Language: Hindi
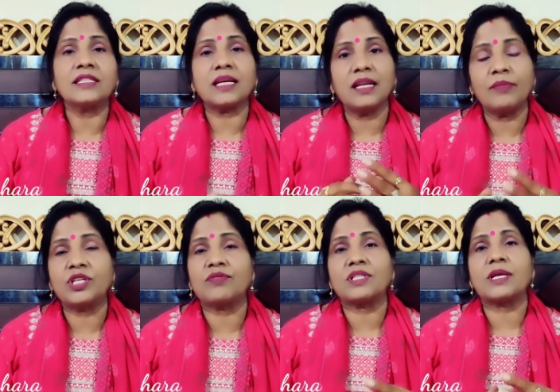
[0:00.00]
इसके लिए हम
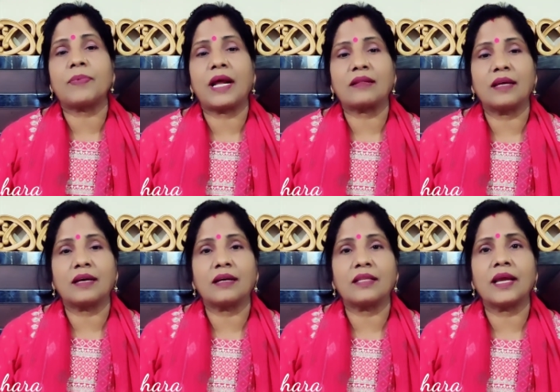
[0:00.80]
ईश्वर से प्रार्थना
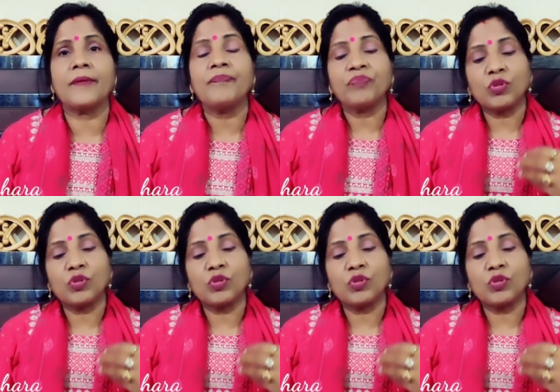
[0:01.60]
करते हैं